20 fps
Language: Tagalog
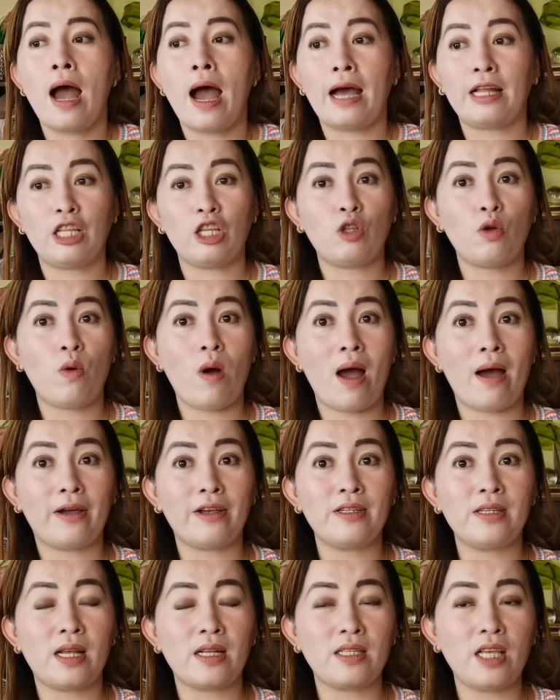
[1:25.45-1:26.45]
At itong
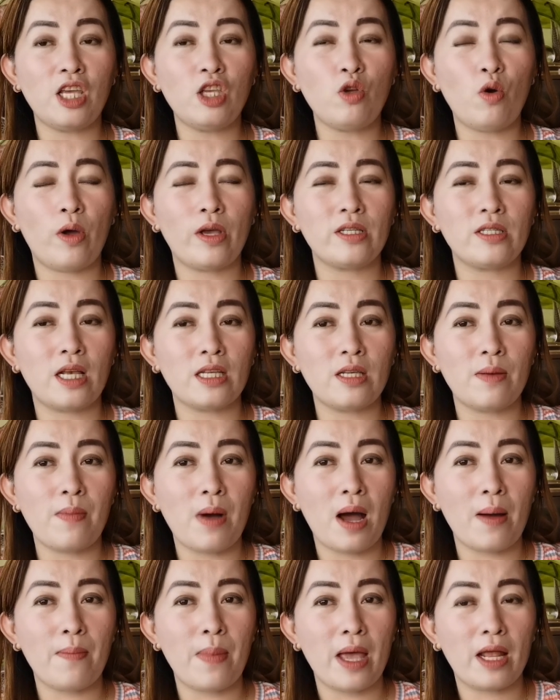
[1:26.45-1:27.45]
aking share sa inyo, ay isa sa
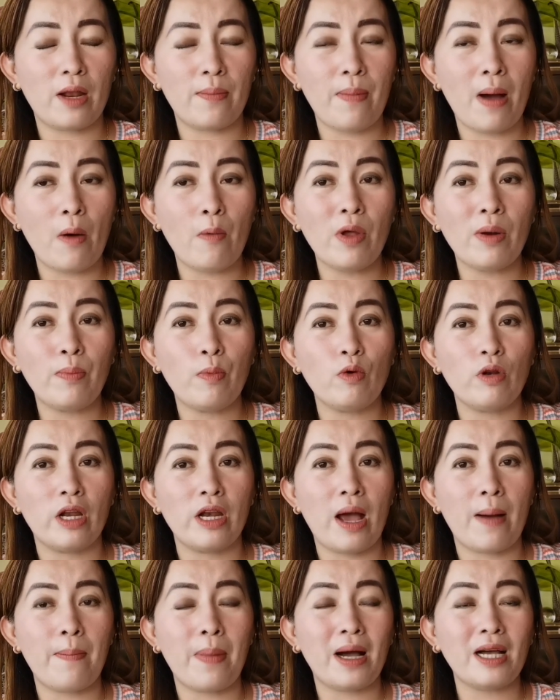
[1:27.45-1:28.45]
mga very powerful na
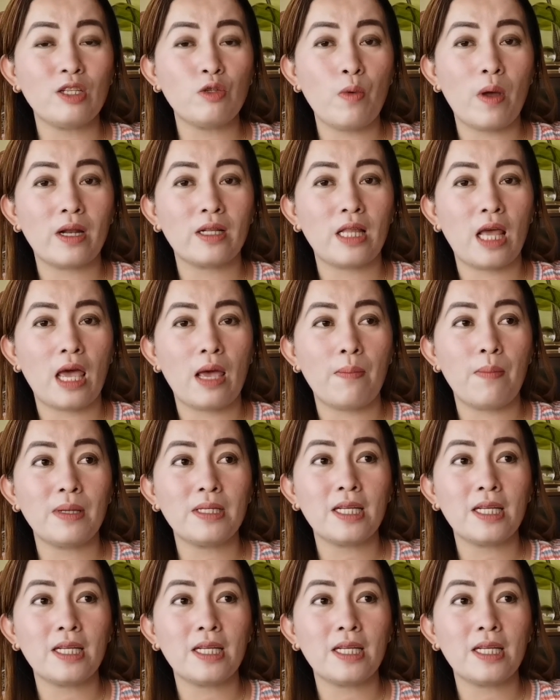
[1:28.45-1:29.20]
napakaswerte,